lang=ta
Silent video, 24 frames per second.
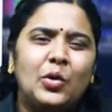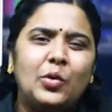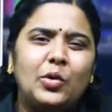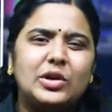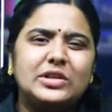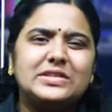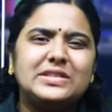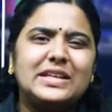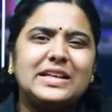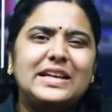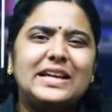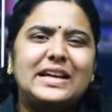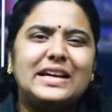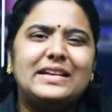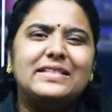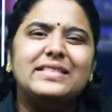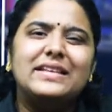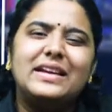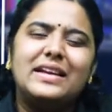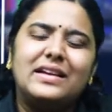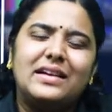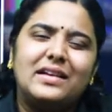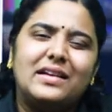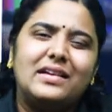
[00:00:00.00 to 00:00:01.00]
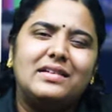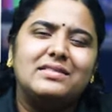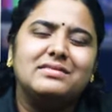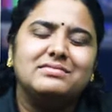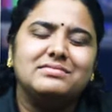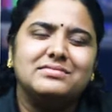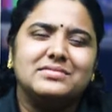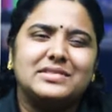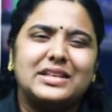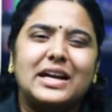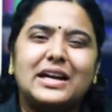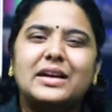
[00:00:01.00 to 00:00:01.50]
ஒரு சில இடத்துலலாம்
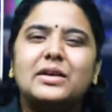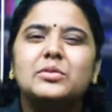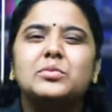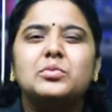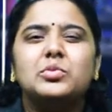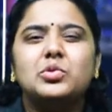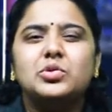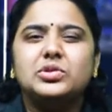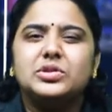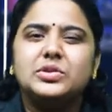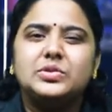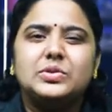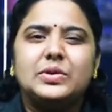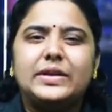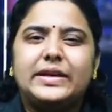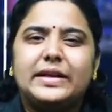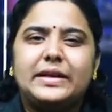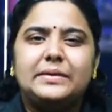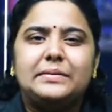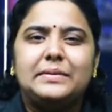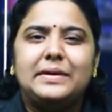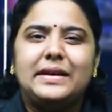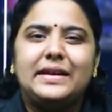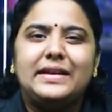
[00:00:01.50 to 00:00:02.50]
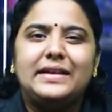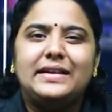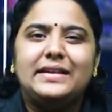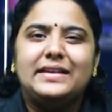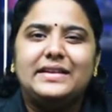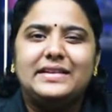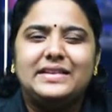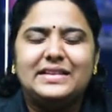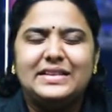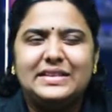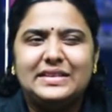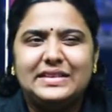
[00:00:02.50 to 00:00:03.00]
டக்குன்னு மூஞ்சு சுழிக்கிற மாதிரி
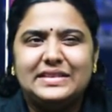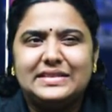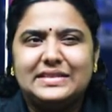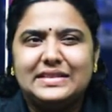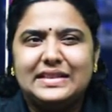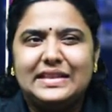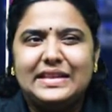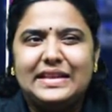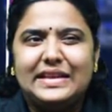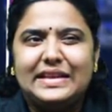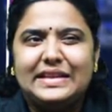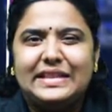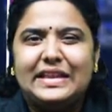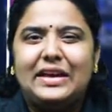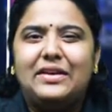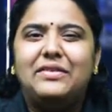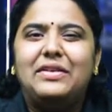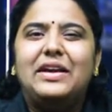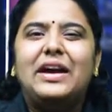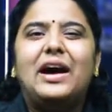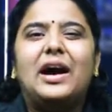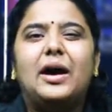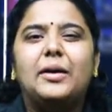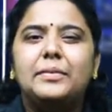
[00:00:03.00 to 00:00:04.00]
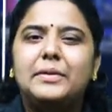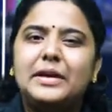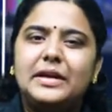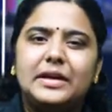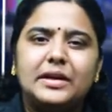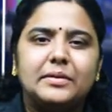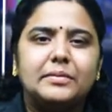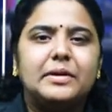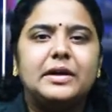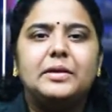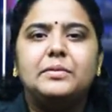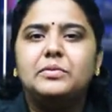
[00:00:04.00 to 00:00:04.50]
இருக்குது இந்த சீனிங்க தேவையா
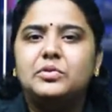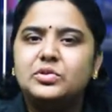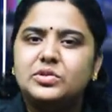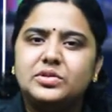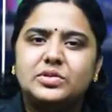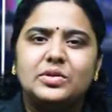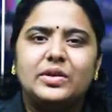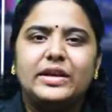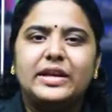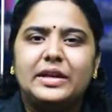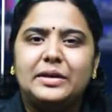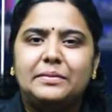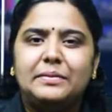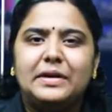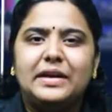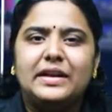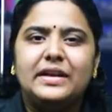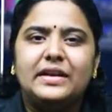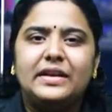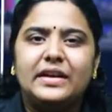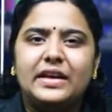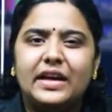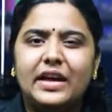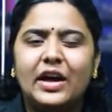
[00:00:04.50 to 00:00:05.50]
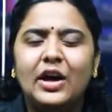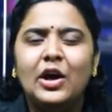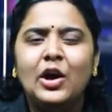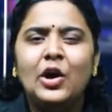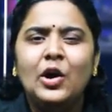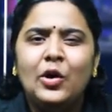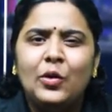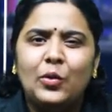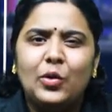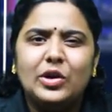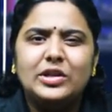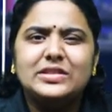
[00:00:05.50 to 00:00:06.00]
அப்படின்ற மாதிரி மூஞ்சு சுழிக்கிற மாதிரி இருக்குது
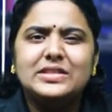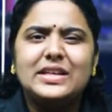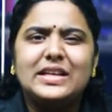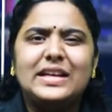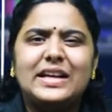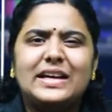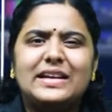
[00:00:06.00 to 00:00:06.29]
ஒரு சில